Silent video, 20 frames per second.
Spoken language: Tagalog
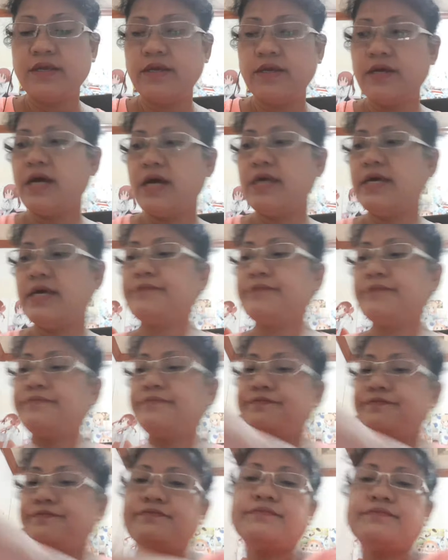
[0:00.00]
Ayan.
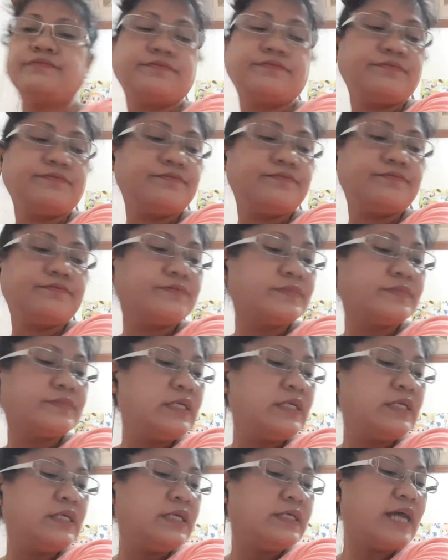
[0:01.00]

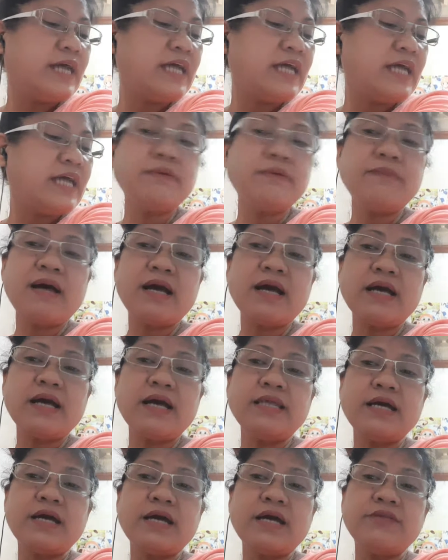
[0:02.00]
Guys, baba ka
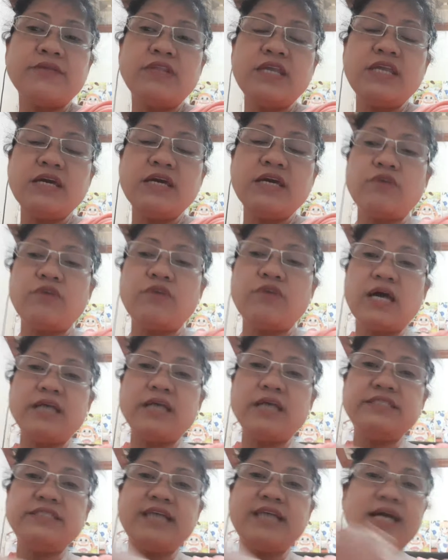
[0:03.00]
ng ano, link mo.
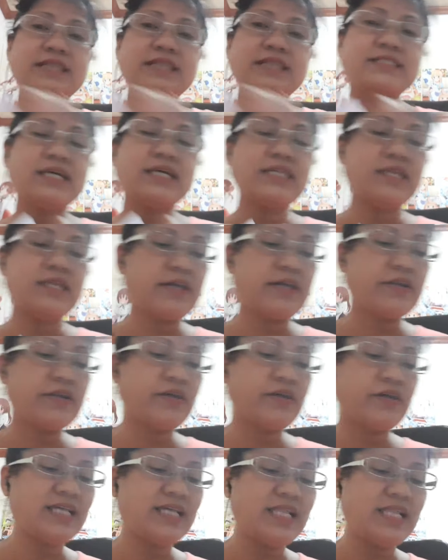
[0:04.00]
Naka-jacket ka na,
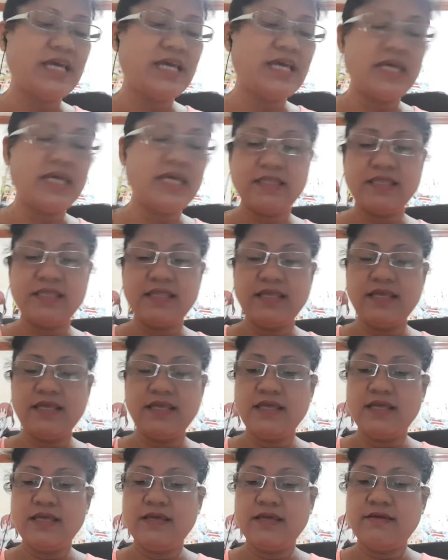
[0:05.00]
Rosalyn.
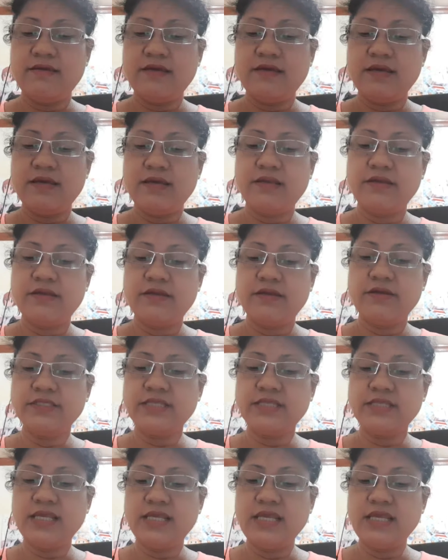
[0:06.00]

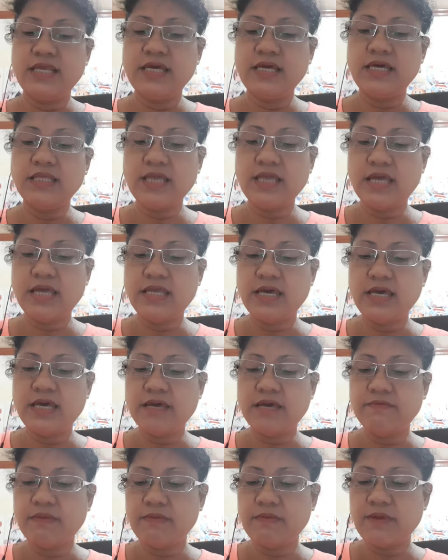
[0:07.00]
Roseline,
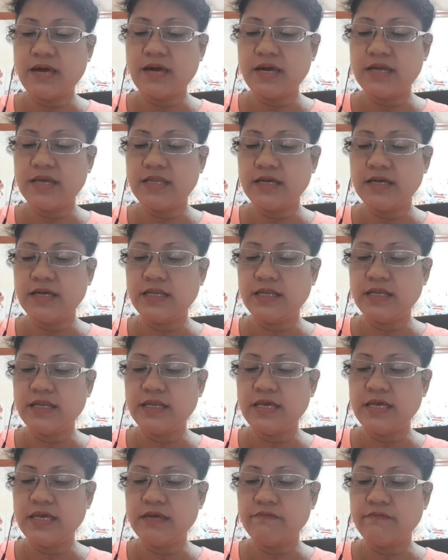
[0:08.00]
ayan, baba ka ng
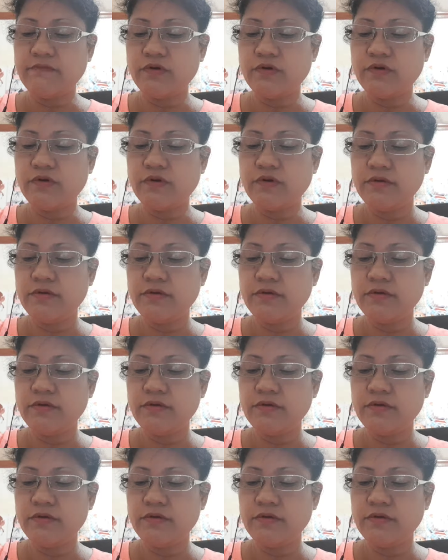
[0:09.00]
link mo.